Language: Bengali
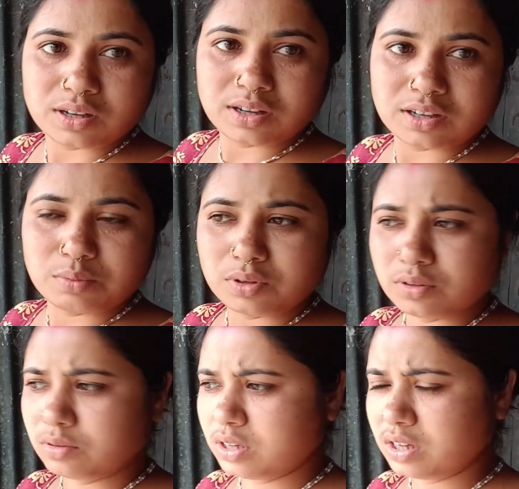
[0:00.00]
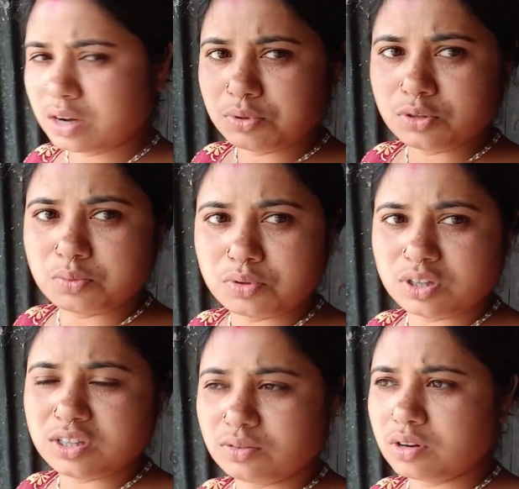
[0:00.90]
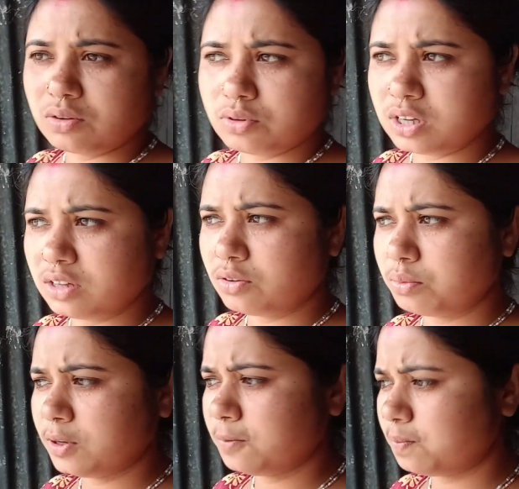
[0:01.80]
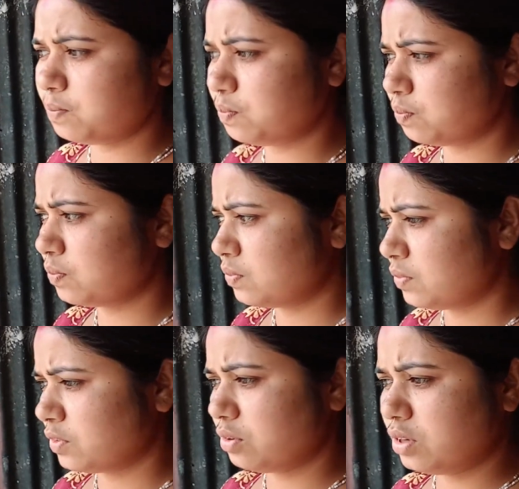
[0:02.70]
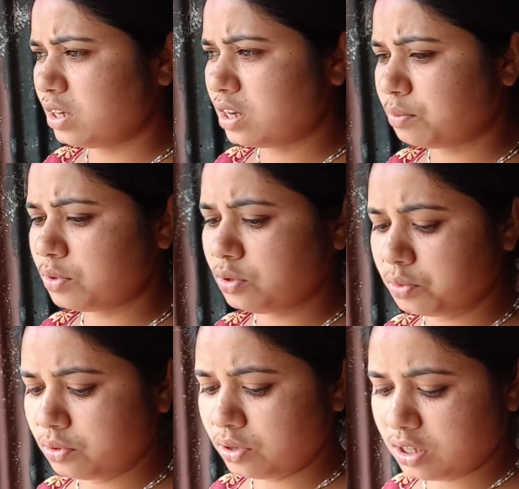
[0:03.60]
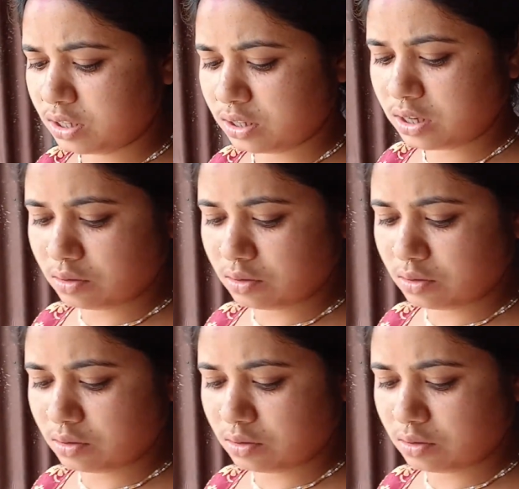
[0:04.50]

আর কি বলতো অনেক কাপড় চোপড় রয়েছে ওগুলো গোছাতে হবে তো অনেক কাপড় চোপড় রয়েছে কী